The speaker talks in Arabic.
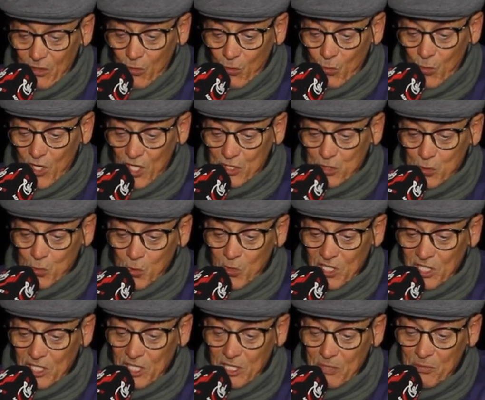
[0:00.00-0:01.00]
واش
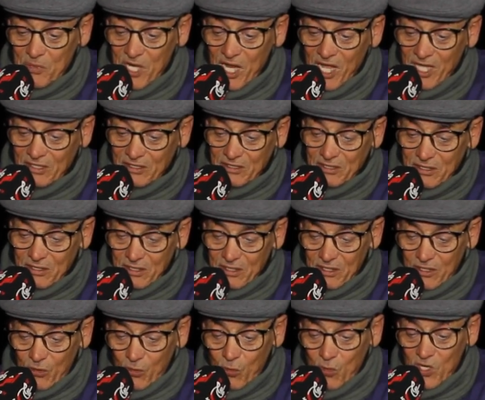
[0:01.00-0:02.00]
ورث البلاد
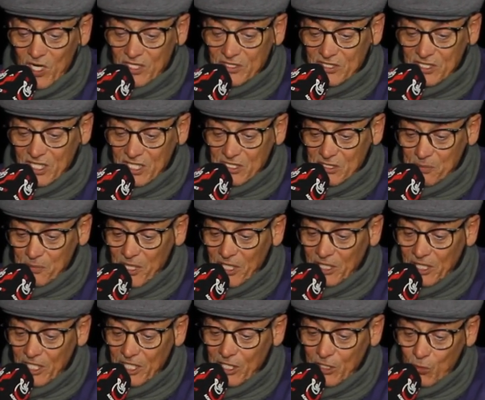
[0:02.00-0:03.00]
ولا
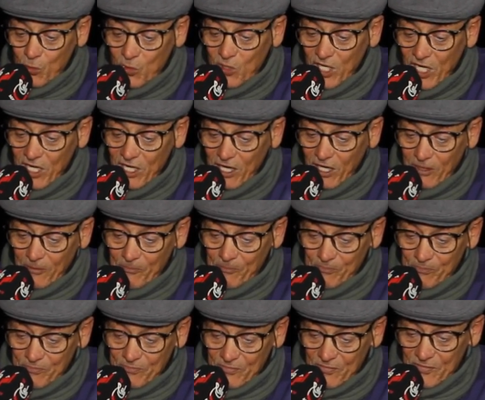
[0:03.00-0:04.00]
تكتبات ليه الوكالة
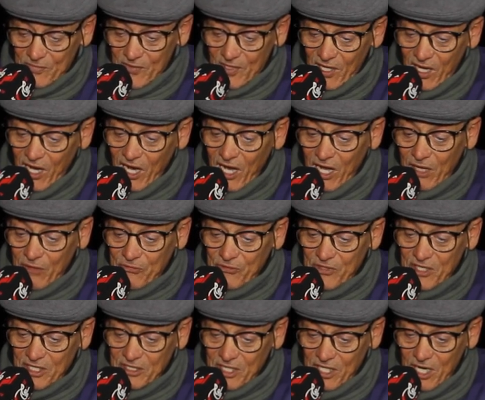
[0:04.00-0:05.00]

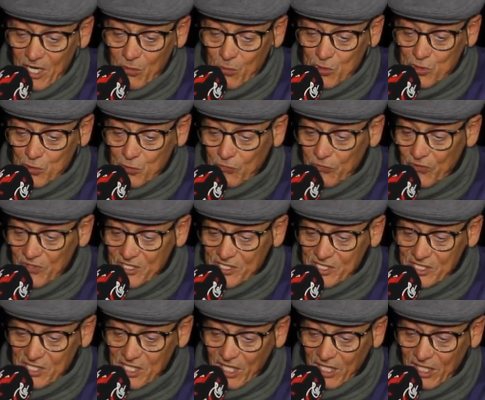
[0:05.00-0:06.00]
عارفنا دراوش
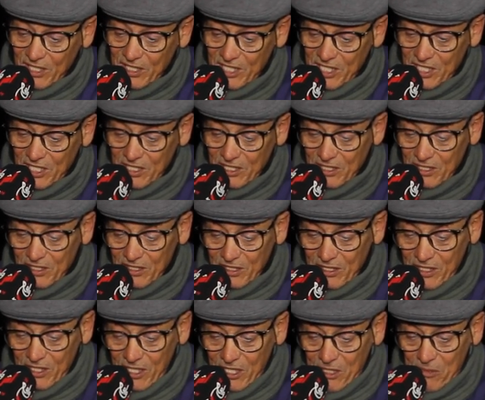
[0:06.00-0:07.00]
وفلسنا قليل
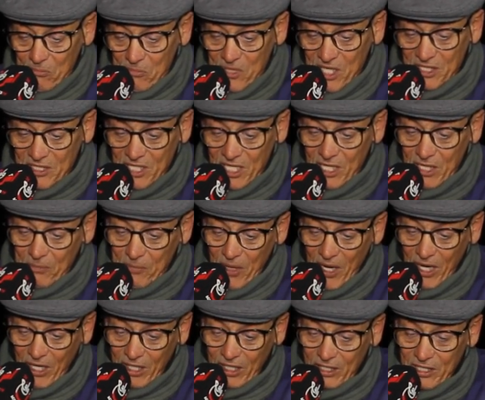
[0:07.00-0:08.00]
ما دار
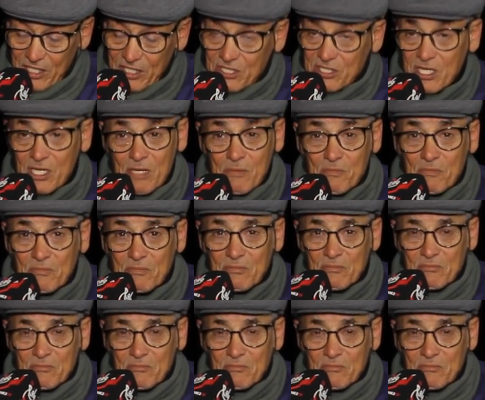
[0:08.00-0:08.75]
بحق اليتيم